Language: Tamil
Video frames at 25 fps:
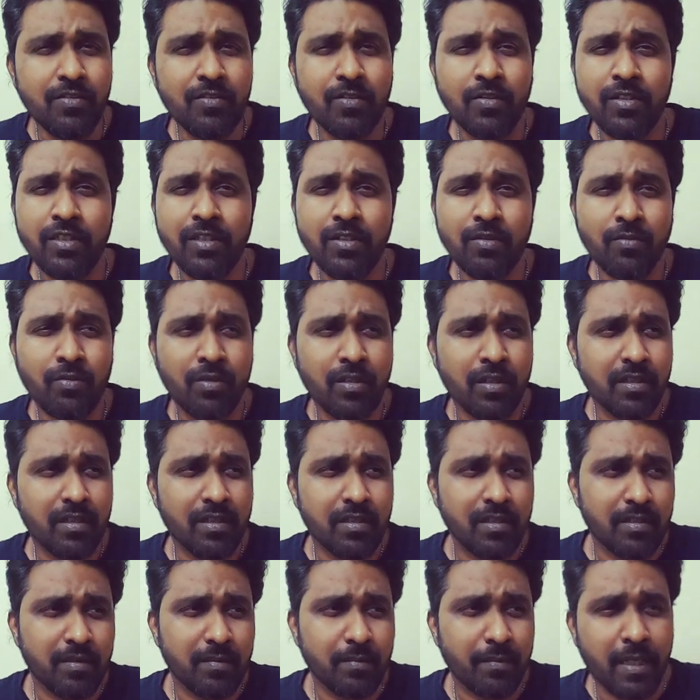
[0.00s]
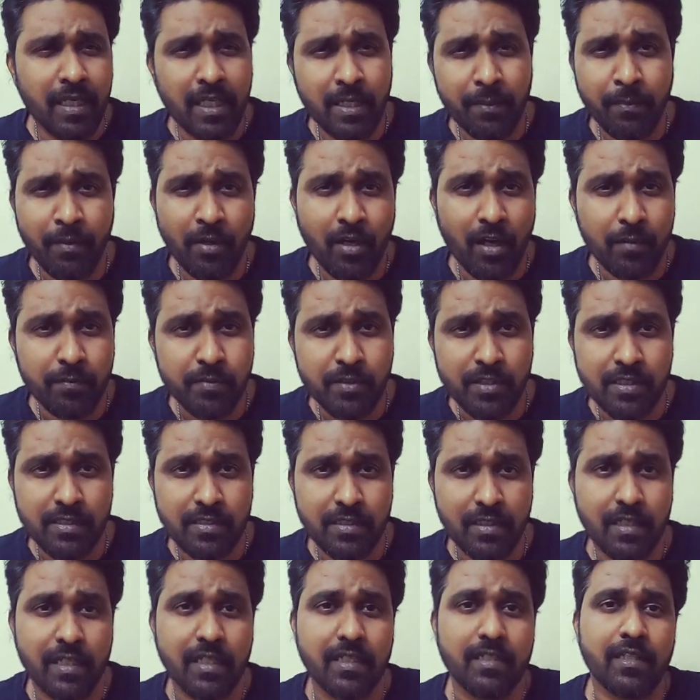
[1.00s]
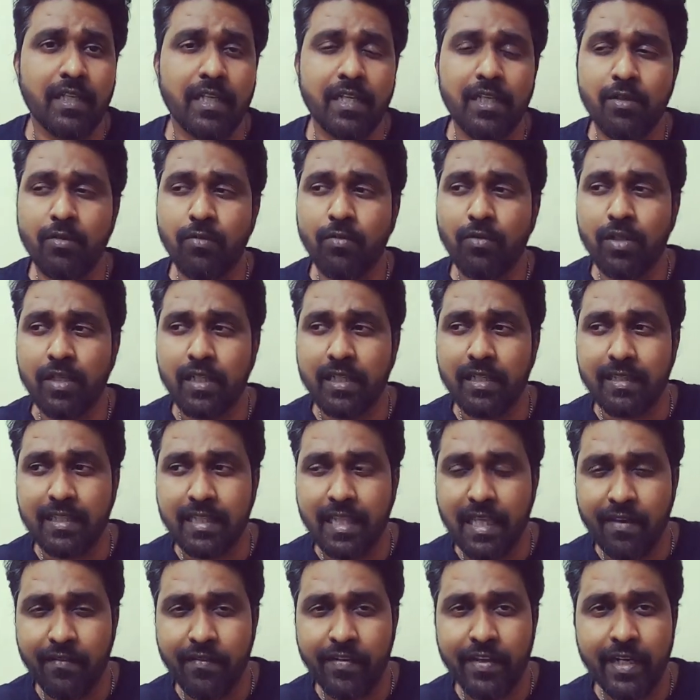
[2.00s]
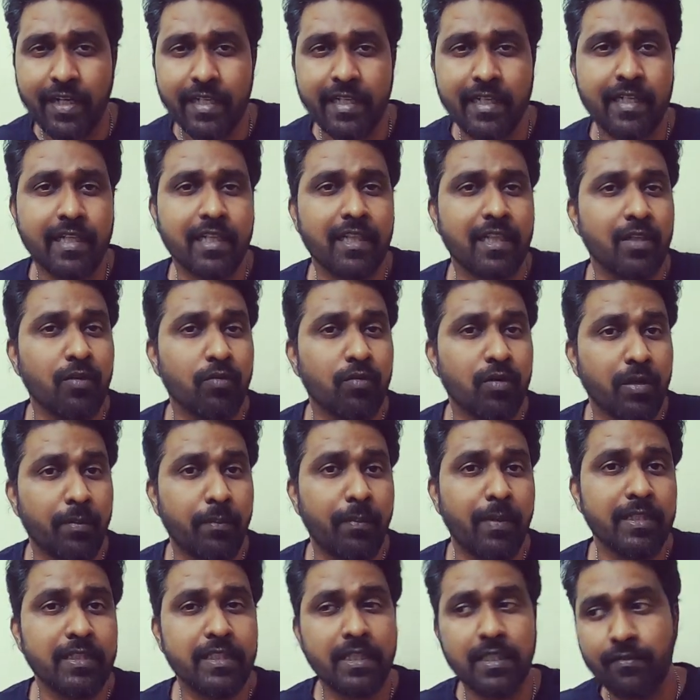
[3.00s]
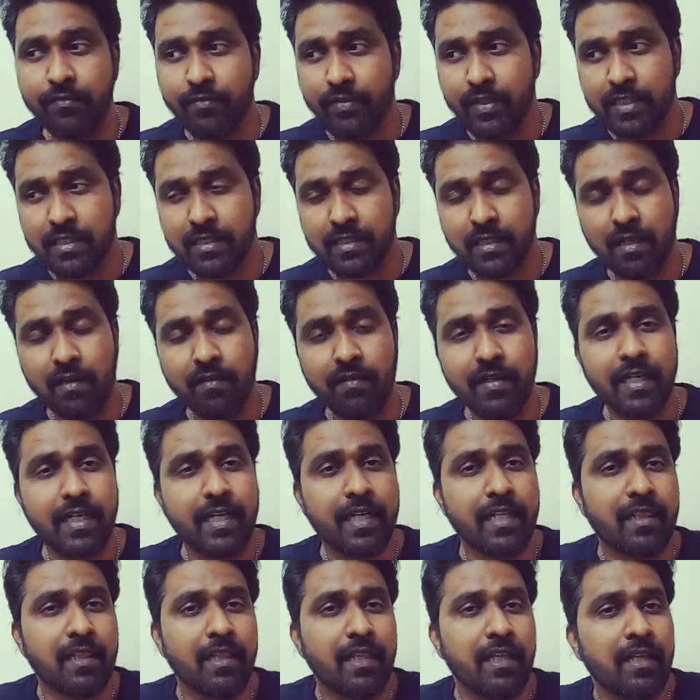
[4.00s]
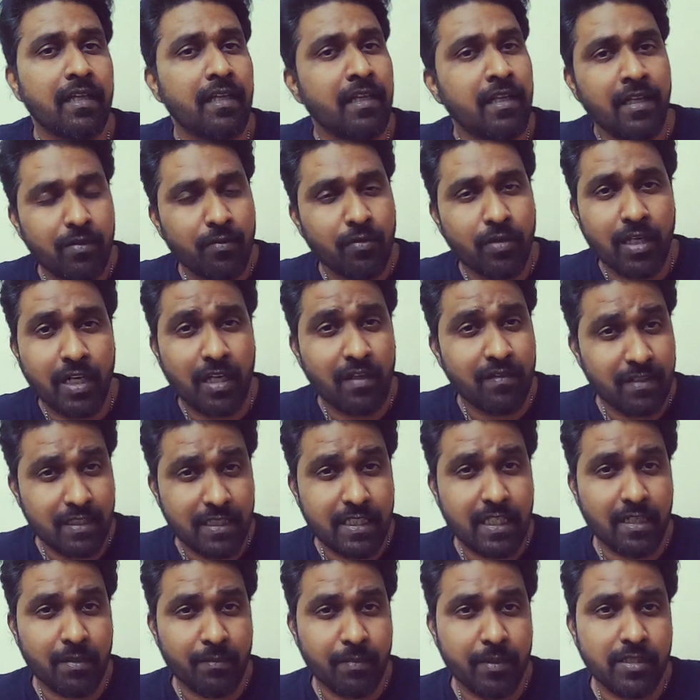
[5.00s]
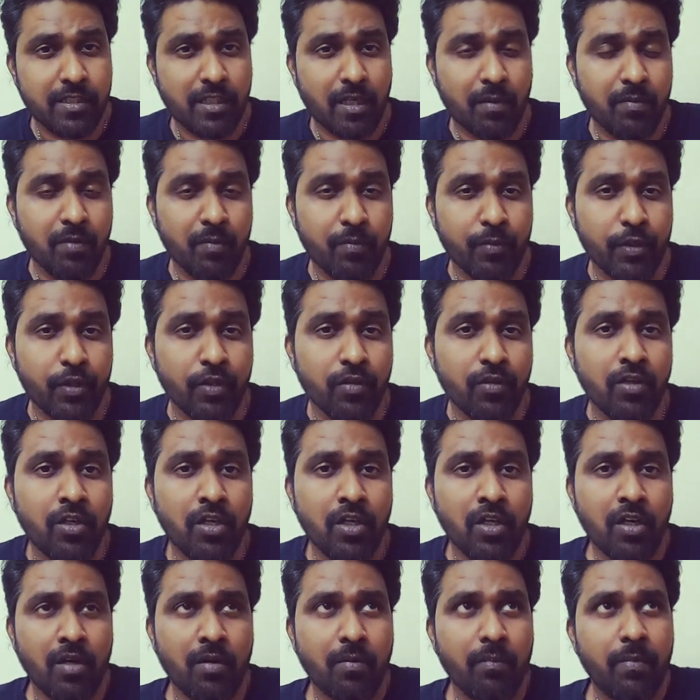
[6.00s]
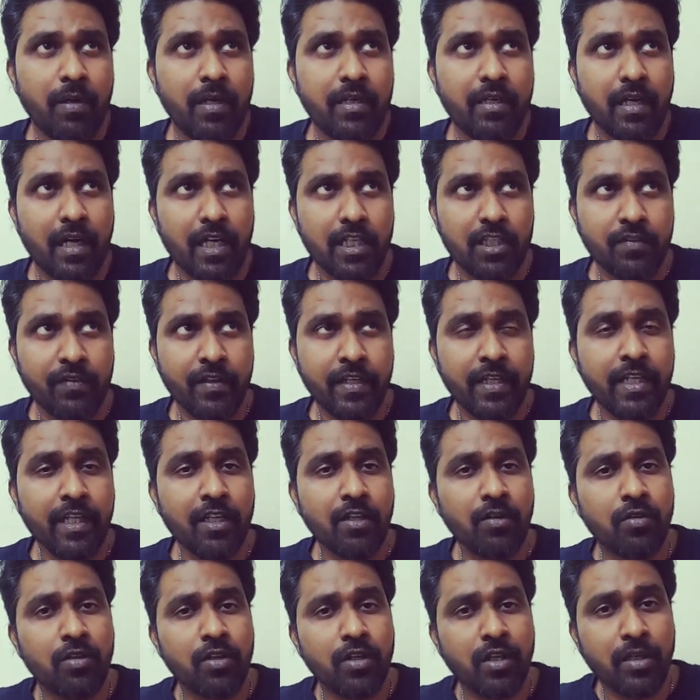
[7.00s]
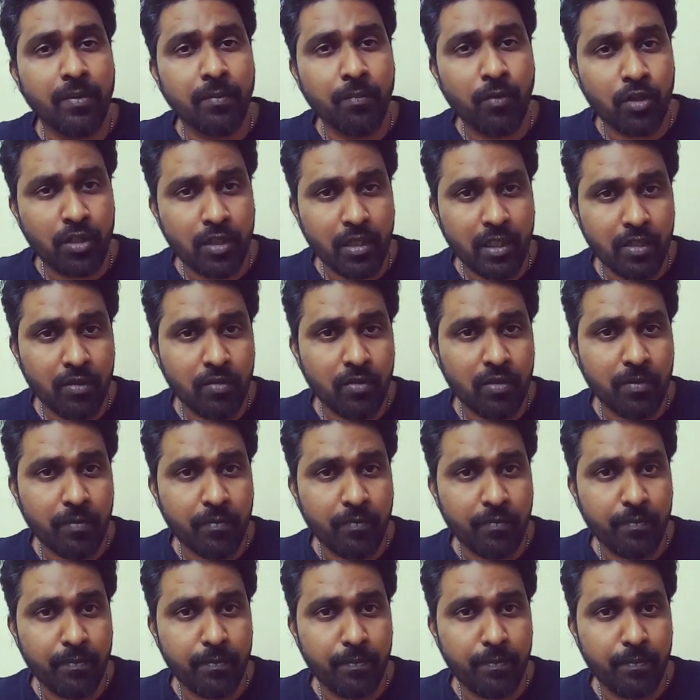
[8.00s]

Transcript: ஸோ தட் உங்களுக்கு மல்டிபிள் ஆப்ஷன்ஸ் இருக்கிறதுனால உங்களுக்கு தேவையான இடத்துல உங்கள் பட்ஜெட் ஃபிக்ஸ் ஆகிற இடத்துல உங்களால் வந்து செலக்ட் பண்ணி சாப்பிட முடியும் பட் அதுவே நீங்கள் ஒரு ரிமோட்டான ஒரு